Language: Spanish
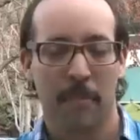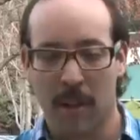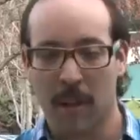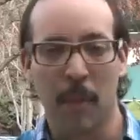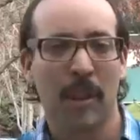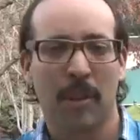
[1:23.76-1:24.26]

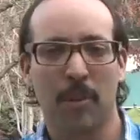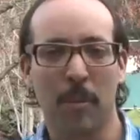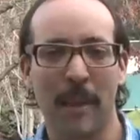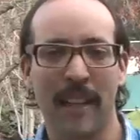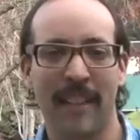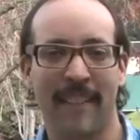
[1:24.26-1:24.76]
por encuentro
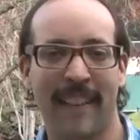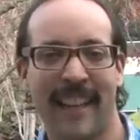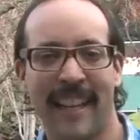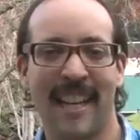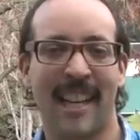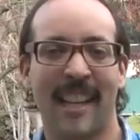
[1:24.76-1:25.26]
súper
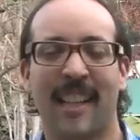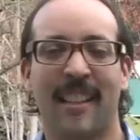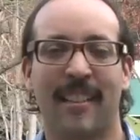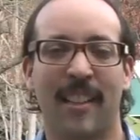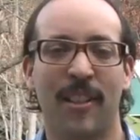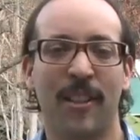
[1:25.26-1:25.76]

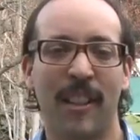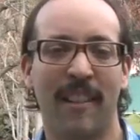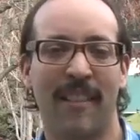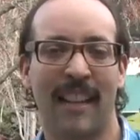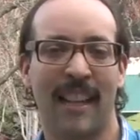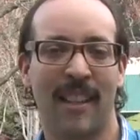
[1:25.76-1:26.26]
enriquecedor
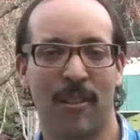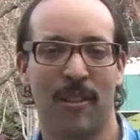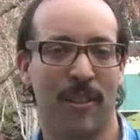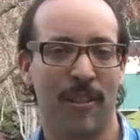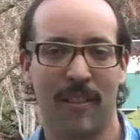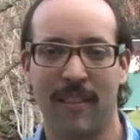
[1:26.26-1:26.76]
hablar
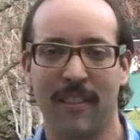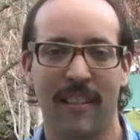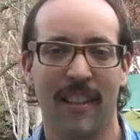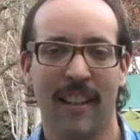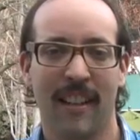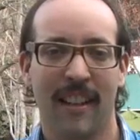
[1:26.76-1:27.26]

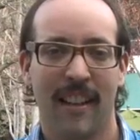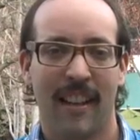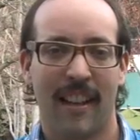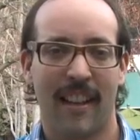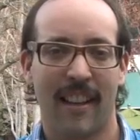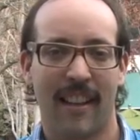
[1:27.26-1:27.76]
con
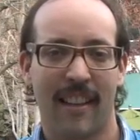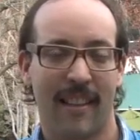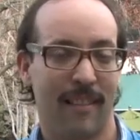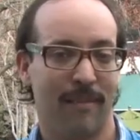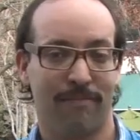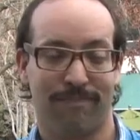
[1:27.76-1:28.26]

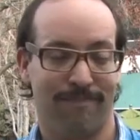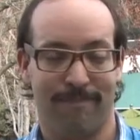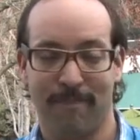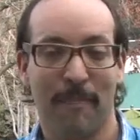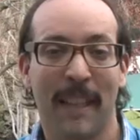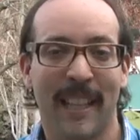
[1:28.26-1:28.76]
eh,
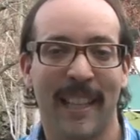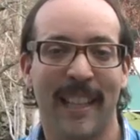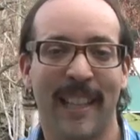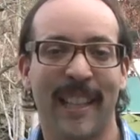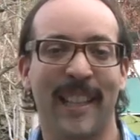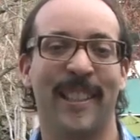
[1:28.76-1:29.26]

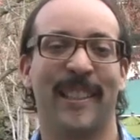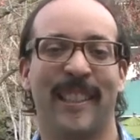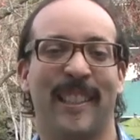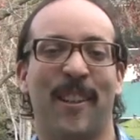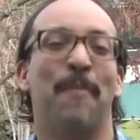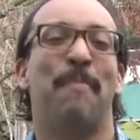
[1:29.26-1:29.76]
mis
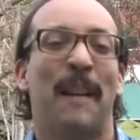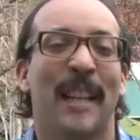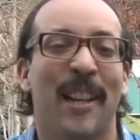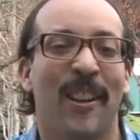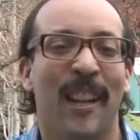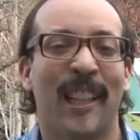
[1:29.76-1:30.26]

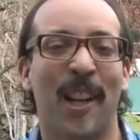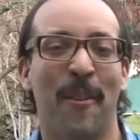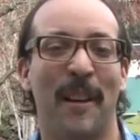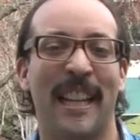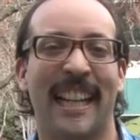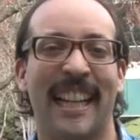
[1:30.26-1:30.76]
compañeros
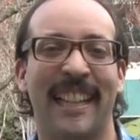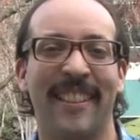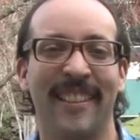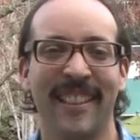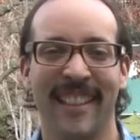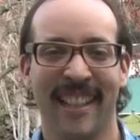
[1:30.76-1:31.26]

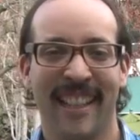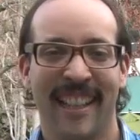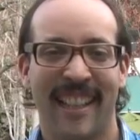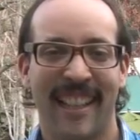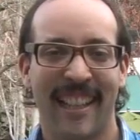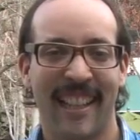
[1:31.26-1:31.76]
latinoamericanos
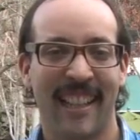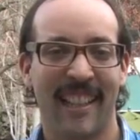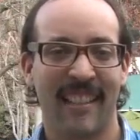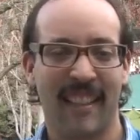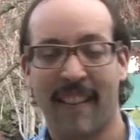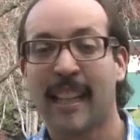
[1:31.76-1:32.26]

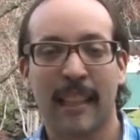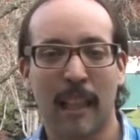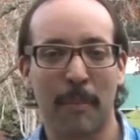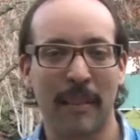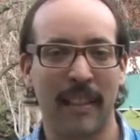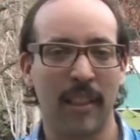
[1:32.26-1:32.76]
y saber qué
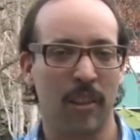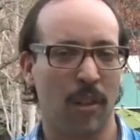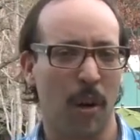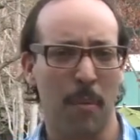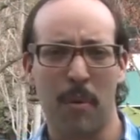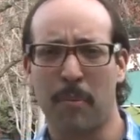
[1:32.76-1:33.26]
está pasando,
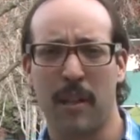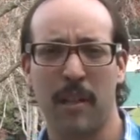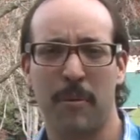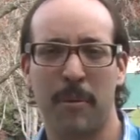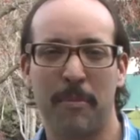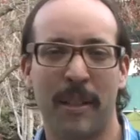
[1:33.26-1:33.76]
cómo
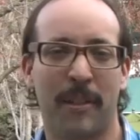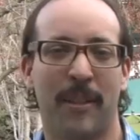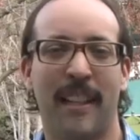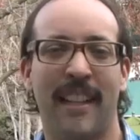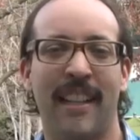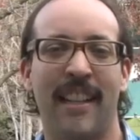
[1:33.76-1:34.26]
podemos
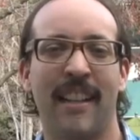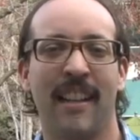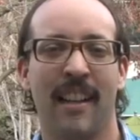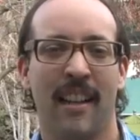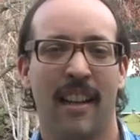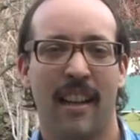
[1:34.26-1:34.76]
mejorar
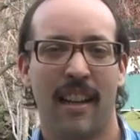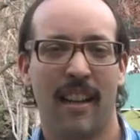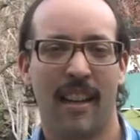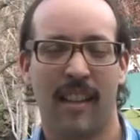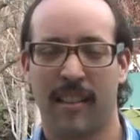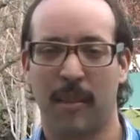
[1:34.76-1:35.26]

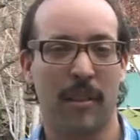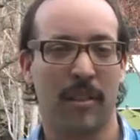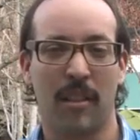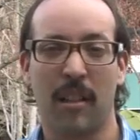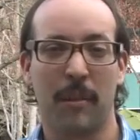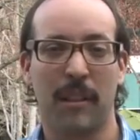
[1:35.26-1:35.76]
la
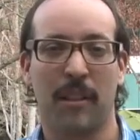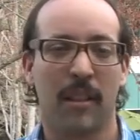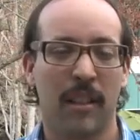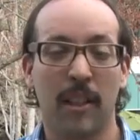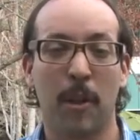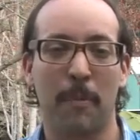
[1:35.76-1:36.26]
situación en nuestros
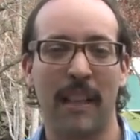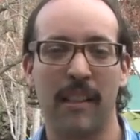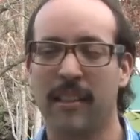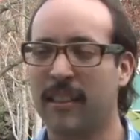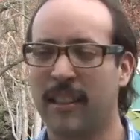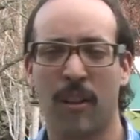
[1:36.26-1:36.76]
distintos
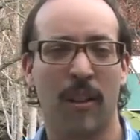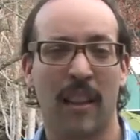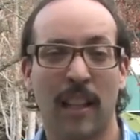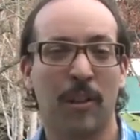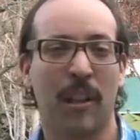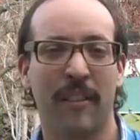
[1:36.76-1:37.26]
países, los
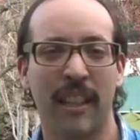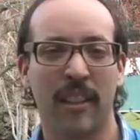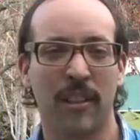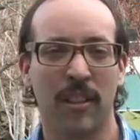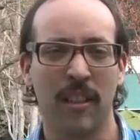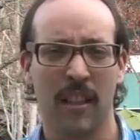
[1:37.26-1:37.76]
datos
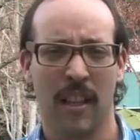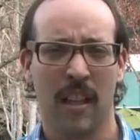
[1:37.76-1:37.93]
abiertos.